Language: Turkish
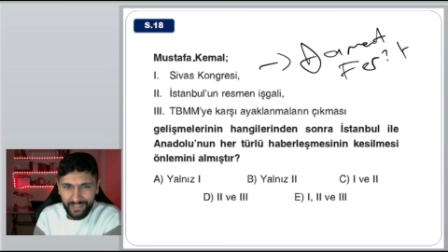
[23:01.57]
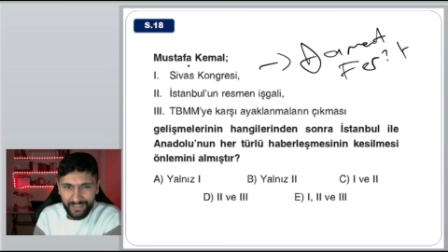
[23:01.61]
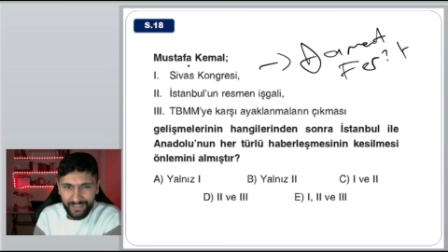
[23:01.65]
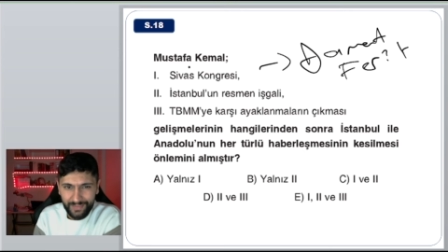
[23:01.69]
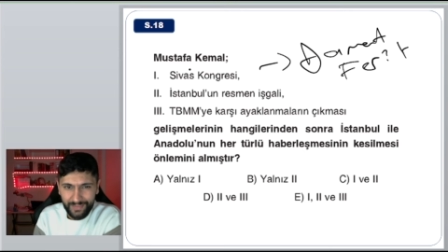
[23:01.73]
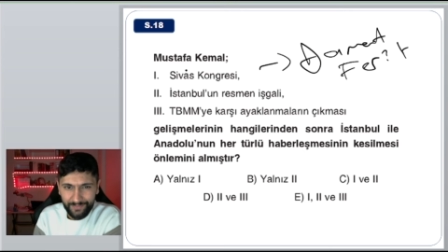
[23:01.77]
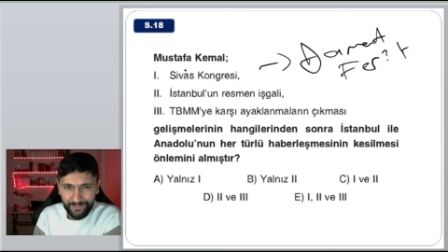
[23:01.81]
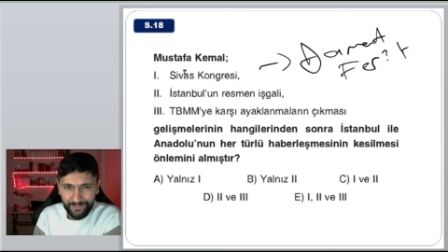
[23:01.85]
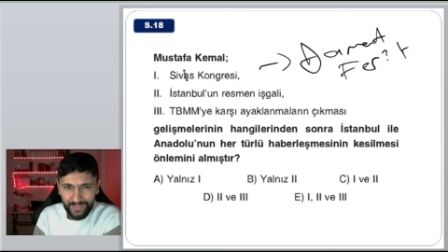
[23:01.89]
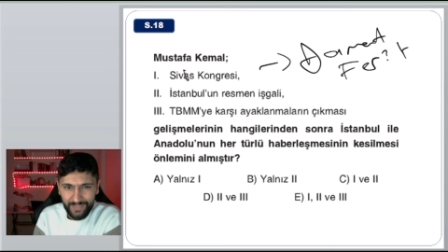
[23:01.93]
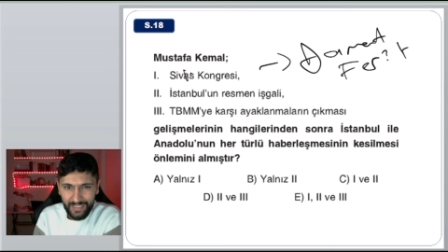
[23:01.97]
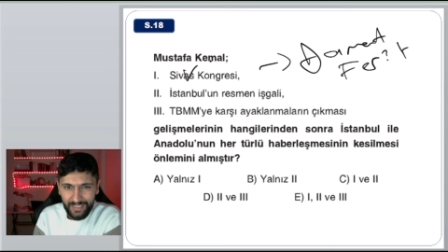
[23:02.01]

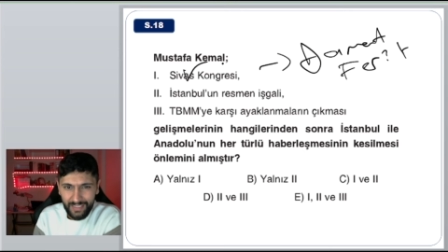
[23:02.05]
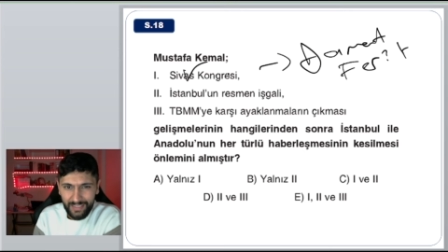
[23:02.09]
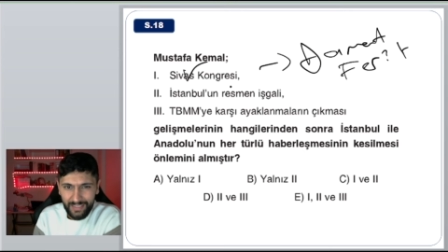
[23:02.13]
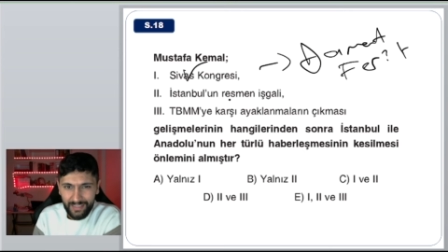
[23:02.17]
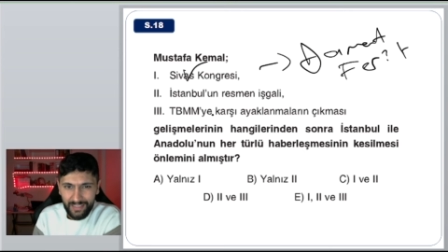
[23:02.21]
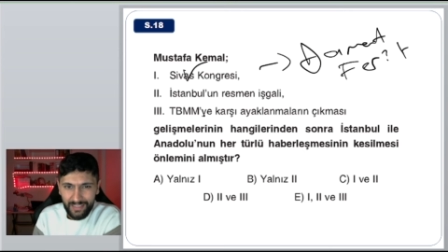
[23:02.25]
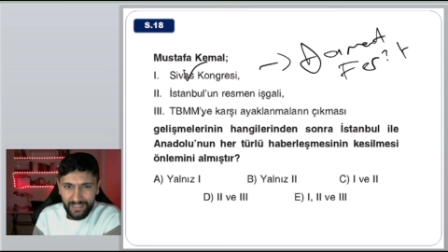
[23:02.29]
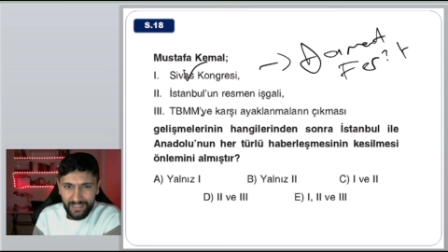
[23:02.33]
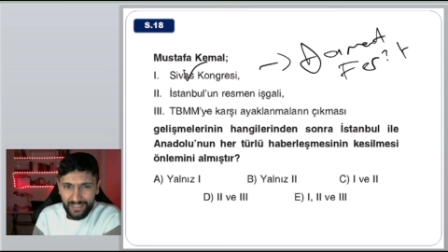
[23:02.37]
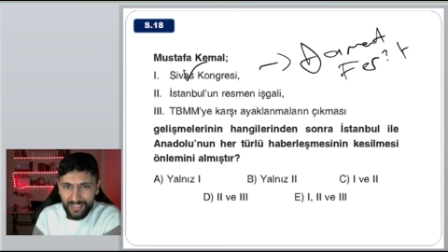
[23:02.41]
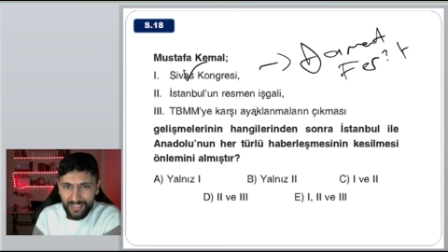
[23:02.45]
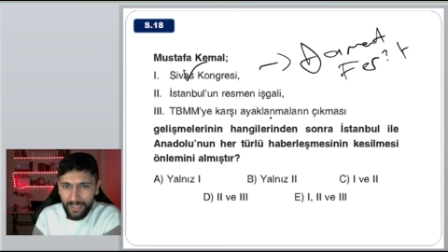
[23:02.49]
etti.
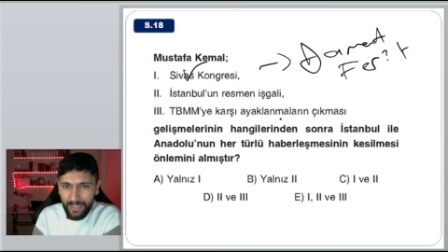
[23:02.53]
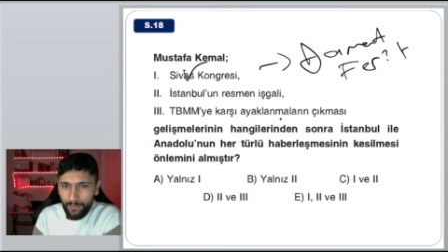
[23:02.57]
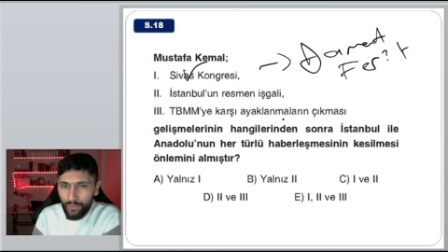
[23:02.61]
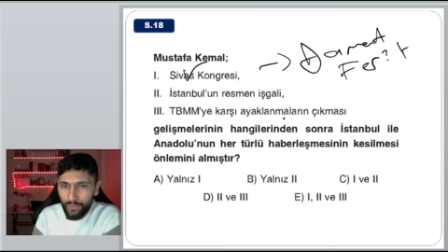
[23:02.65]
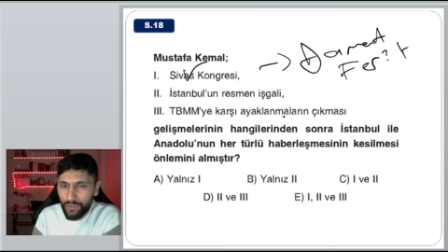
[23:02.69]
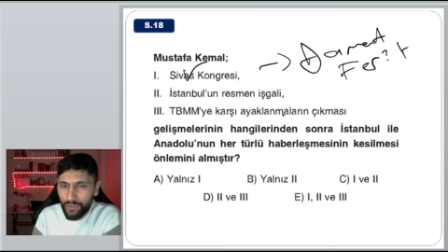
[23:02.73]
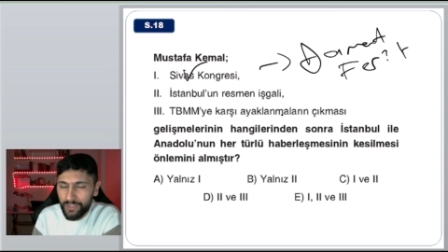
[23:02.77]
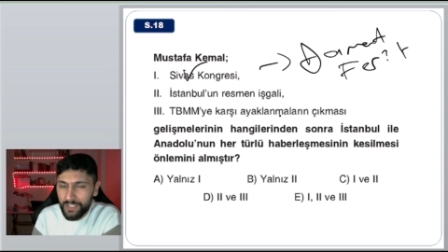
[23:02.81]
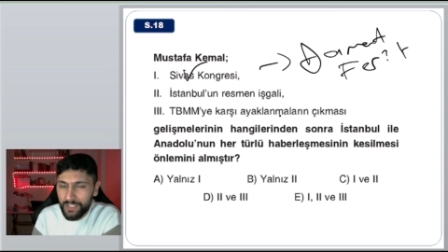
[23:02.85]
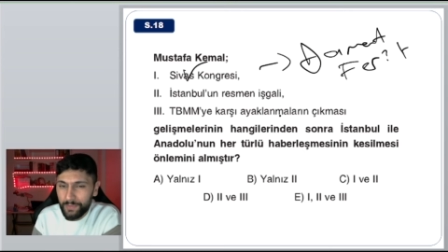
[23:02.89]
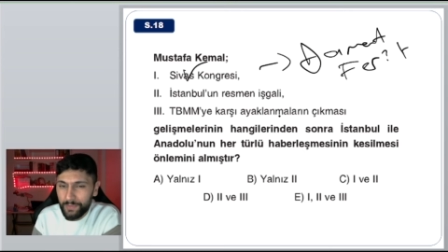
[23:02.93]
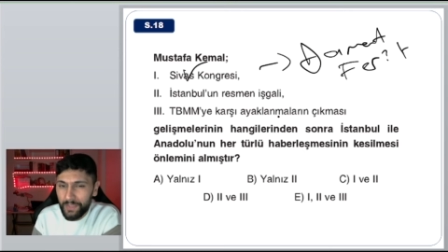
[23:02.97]

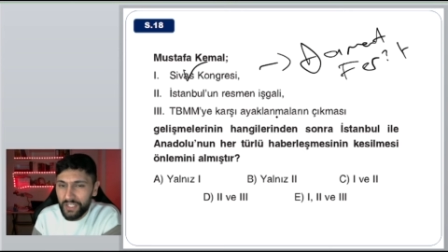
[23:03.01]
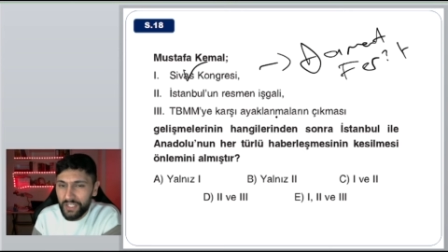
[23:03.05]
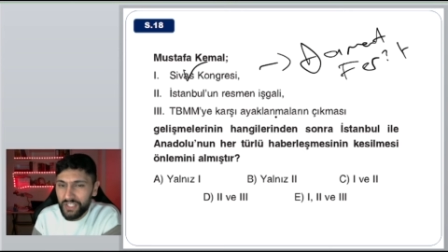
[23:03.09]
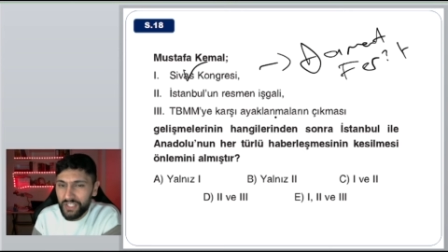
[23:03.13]
İstanbul'un resmen